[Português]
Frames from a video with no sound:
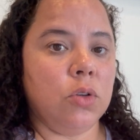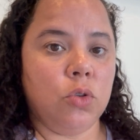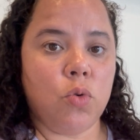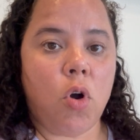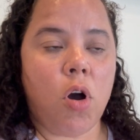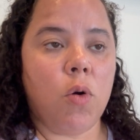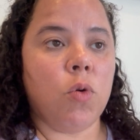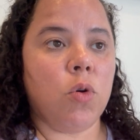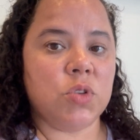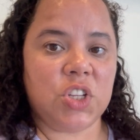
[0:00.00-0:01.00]
do UOL
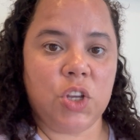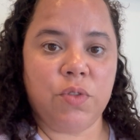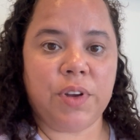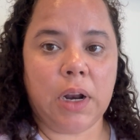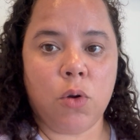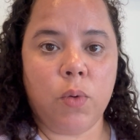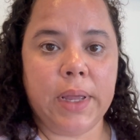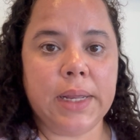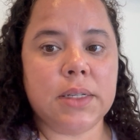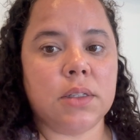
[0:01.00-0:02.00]
conseguiu falar com
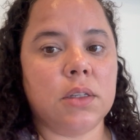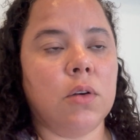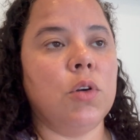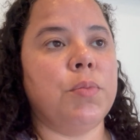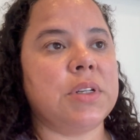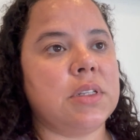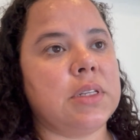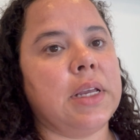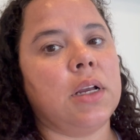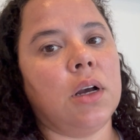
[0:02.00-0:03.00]
eles, então eu
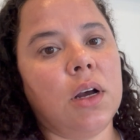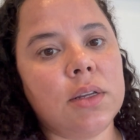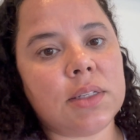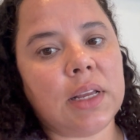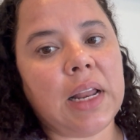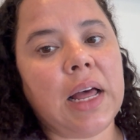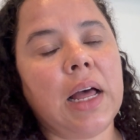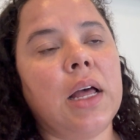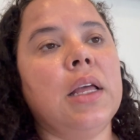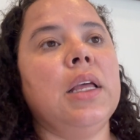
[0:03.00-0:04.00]
precisei
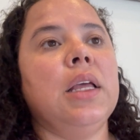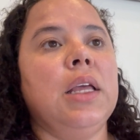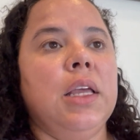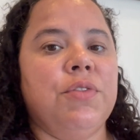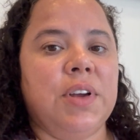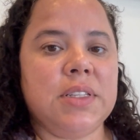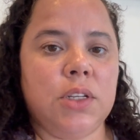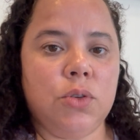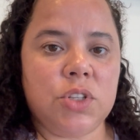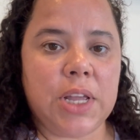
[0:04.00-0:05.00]
cancelar e
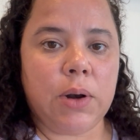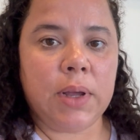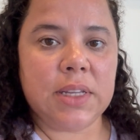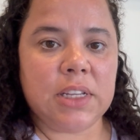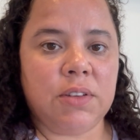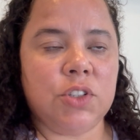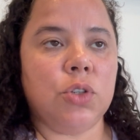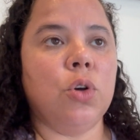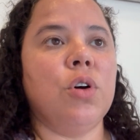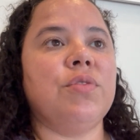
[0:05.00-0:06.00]
fazer do zero a reserva de
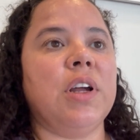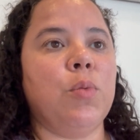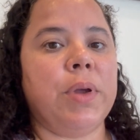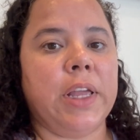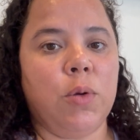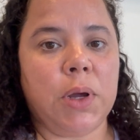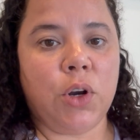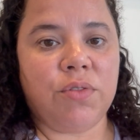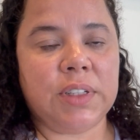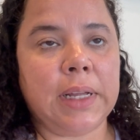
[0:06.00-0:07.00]
novo. Aí eu peguei uma
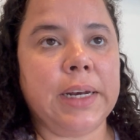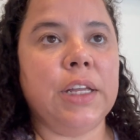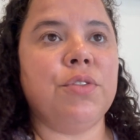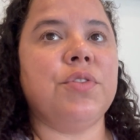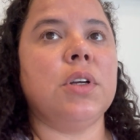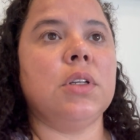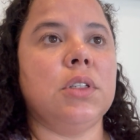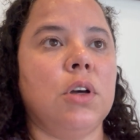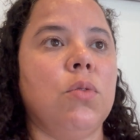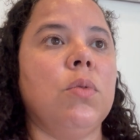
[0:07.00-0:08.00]
nova tarifa,
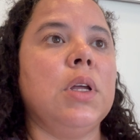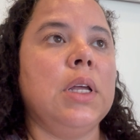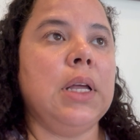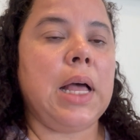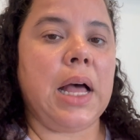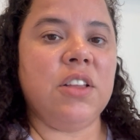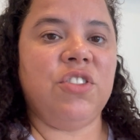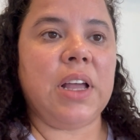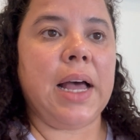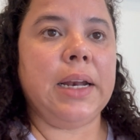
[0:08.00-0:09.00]
então a
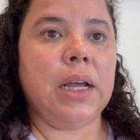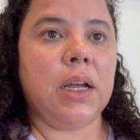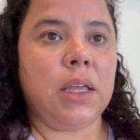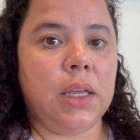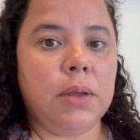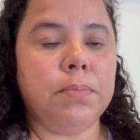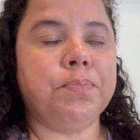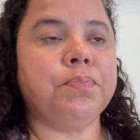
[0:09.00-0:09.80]
diária é aqui,